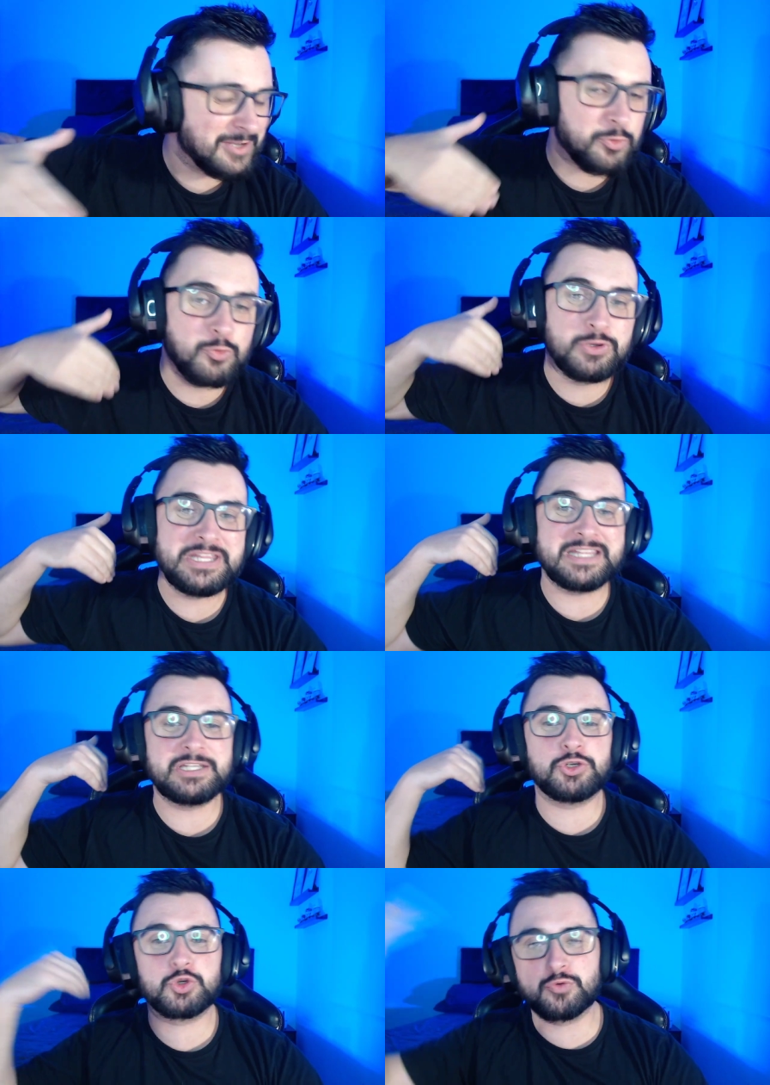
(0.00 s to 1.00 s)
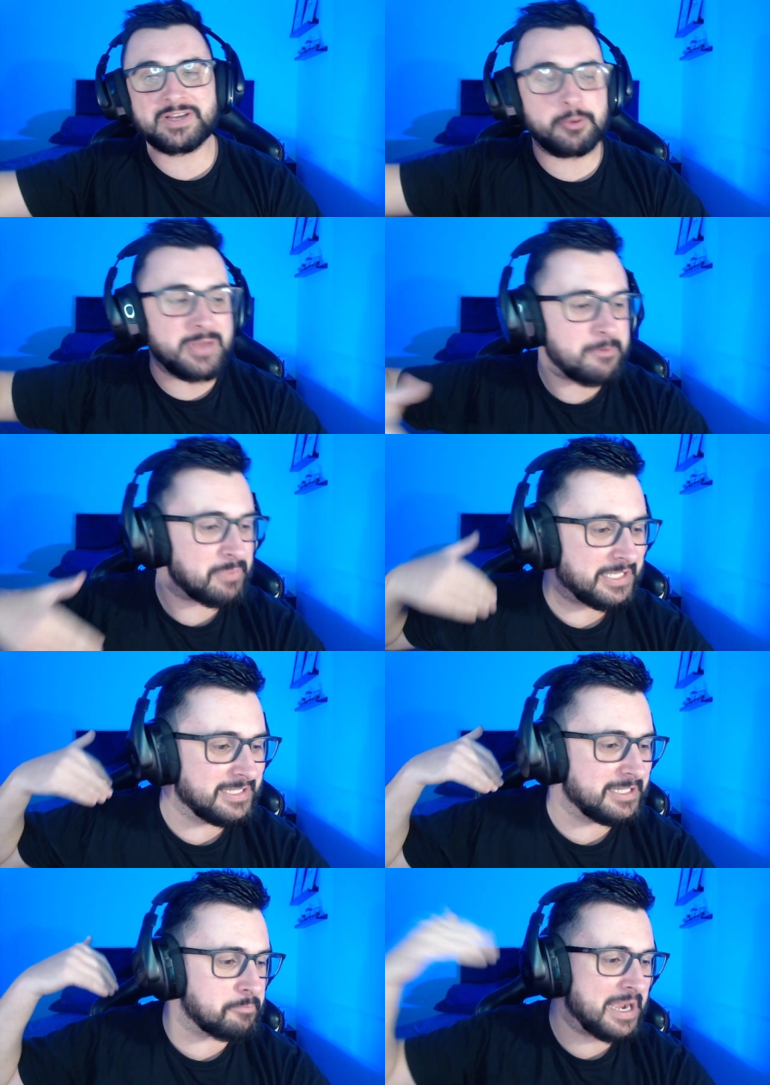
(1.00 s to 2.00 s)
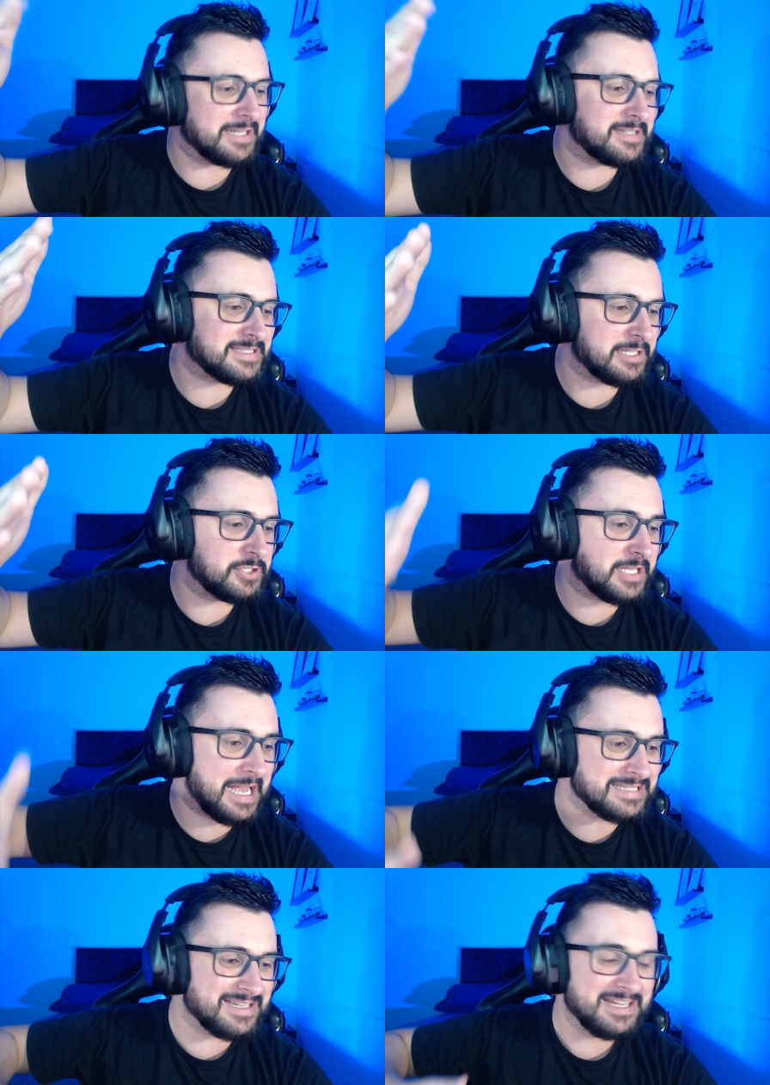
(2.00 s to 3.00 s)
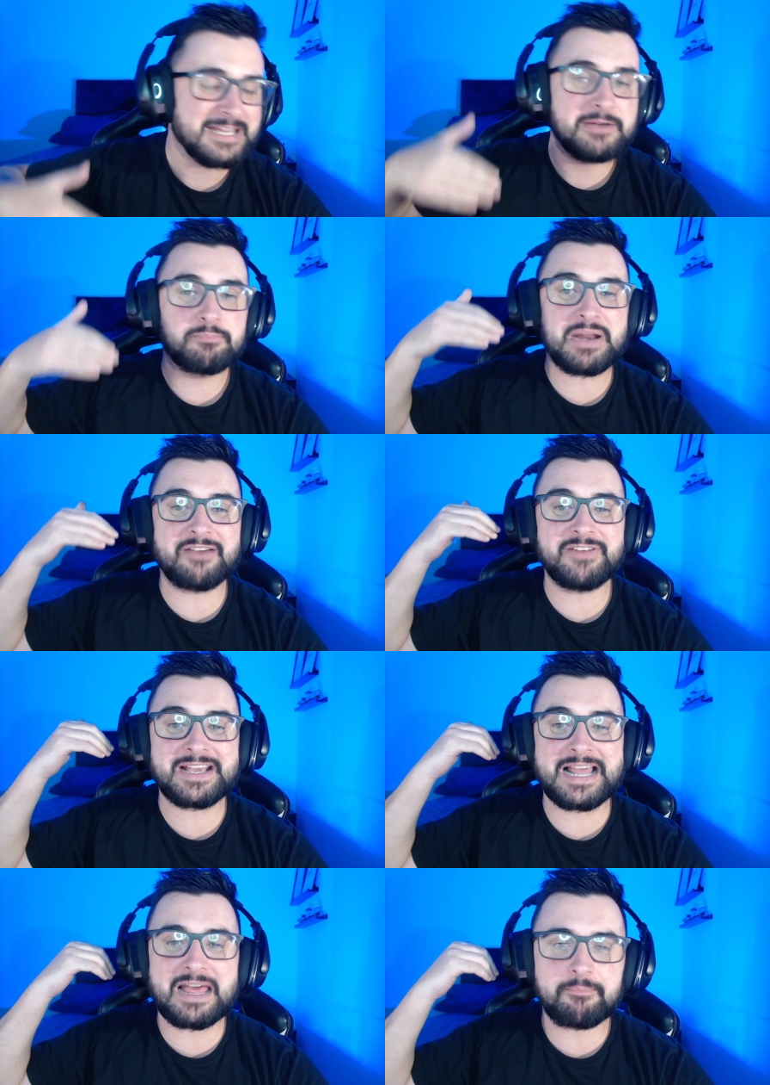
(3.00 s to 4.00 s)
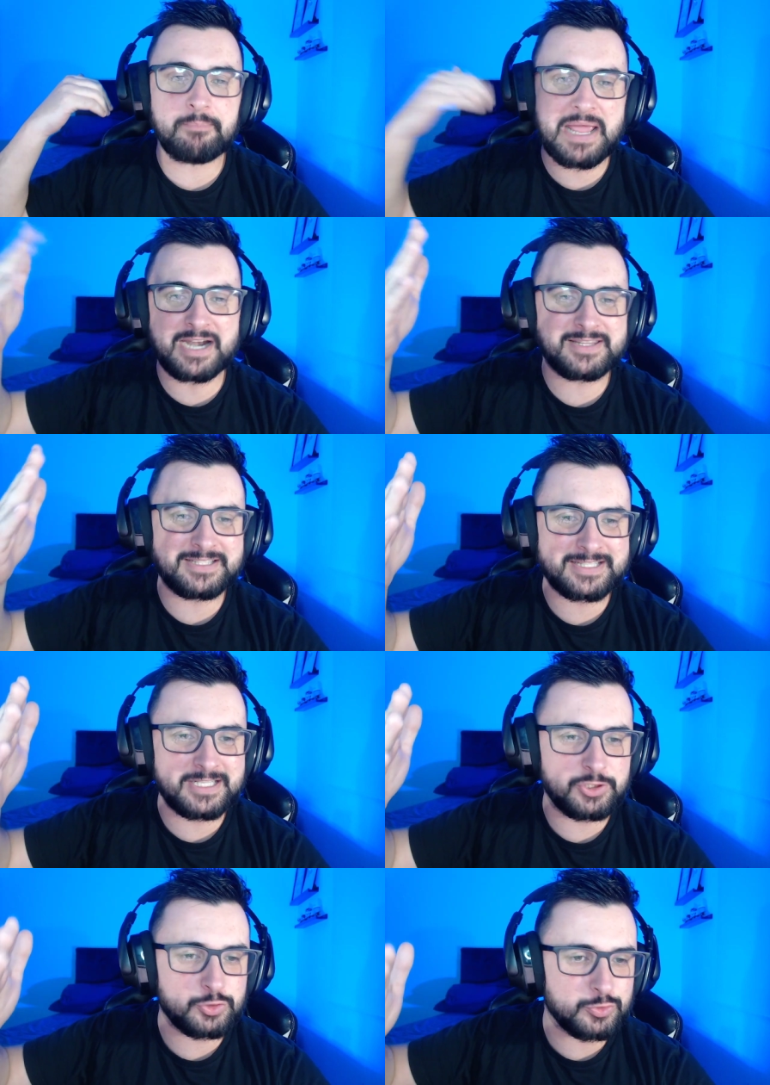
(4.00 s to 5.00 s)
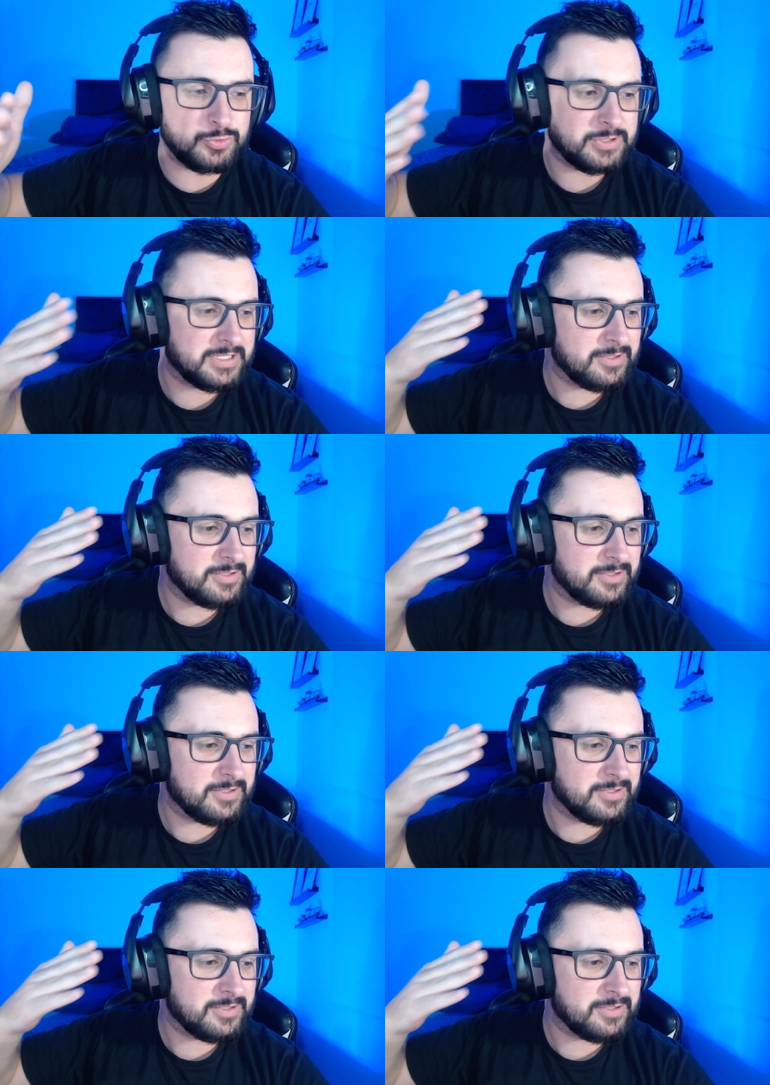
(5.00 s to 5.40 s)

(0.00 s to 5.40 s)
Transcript: Um dia de chuva que eu me arrependi demais de ter saído de casa para ver aquela merda daquele jogo.